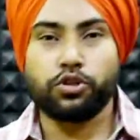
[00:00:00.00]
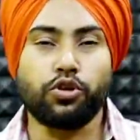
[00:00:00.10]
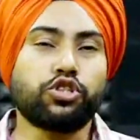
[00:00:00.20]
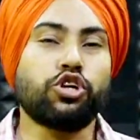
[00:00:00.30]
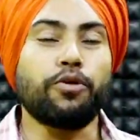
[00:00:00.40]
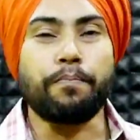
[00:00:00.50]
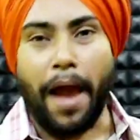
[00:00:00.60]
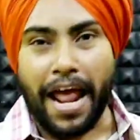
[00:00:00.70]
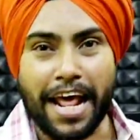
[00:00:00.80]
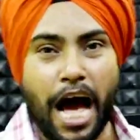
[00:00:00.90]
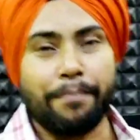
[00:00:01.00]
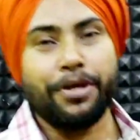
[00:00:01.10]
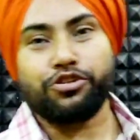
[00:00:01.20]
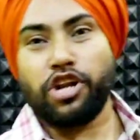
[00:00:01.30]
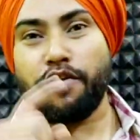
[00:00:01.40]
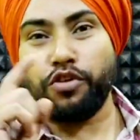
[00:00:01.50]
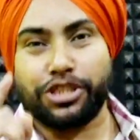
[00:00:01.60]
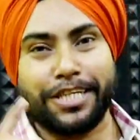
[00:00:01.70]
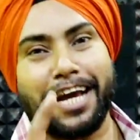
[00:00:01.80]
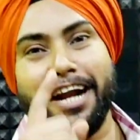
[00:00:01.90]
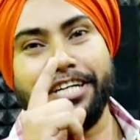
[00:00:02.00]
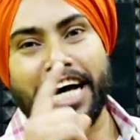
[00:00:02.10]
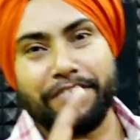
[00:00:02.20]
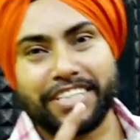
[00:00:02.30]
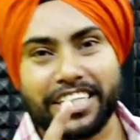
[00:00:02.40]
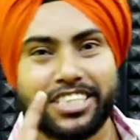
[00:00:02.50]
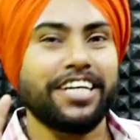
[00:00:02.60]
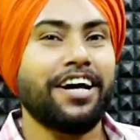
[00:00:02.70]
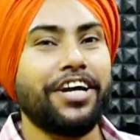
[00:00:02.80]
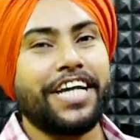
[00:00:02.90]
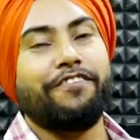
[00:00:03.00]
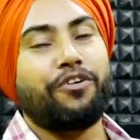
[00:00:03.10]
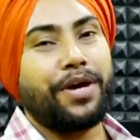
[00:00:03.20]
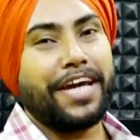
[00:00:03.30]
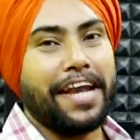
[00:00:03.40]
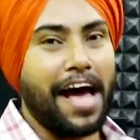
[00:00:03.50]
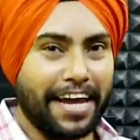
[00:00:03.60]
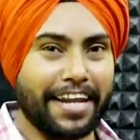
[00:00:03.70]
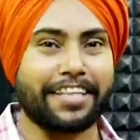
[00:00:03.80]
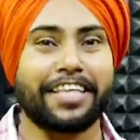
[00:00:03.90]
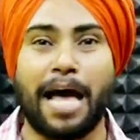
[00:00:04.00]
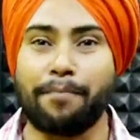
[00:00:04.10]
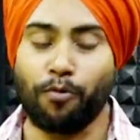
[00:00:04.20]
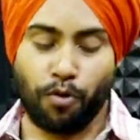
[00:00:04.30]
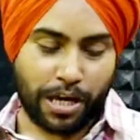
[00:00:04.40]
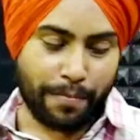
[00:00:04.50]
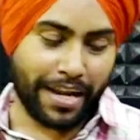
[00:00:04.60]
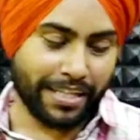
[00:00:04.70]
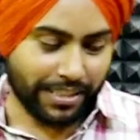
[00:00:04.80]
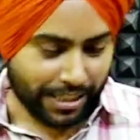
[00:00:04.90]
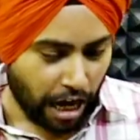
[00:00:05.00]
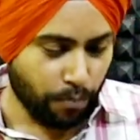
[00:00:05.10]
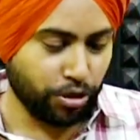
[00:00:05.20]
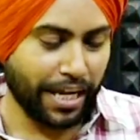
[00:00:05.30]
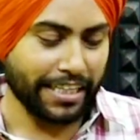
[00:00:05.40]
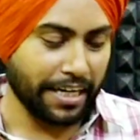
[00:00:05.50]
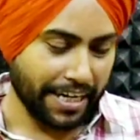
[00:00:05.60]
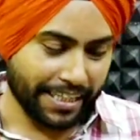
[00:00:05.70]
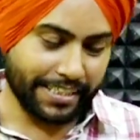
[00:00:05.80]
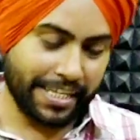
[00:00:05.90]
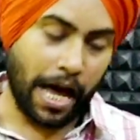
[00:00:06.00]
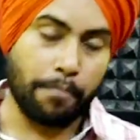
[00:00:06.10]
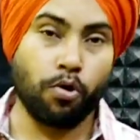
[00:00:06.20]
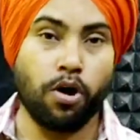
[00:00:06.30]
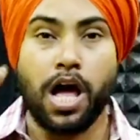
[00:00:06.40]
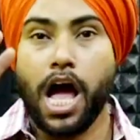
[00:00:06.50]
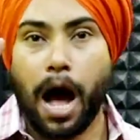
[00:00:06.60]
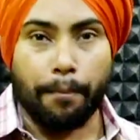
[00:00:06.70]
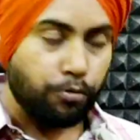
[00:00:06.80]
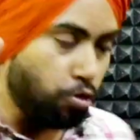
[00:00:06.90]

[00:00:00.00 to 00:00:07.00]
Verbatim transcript: तो दोस्तों जो पहले आपने सुना वो सिंगल टावर था सिंगल टावर में हिला के रख दिया आपको ये मैंने जानबूझ के ऐसा टेस्ट दिया आपको अब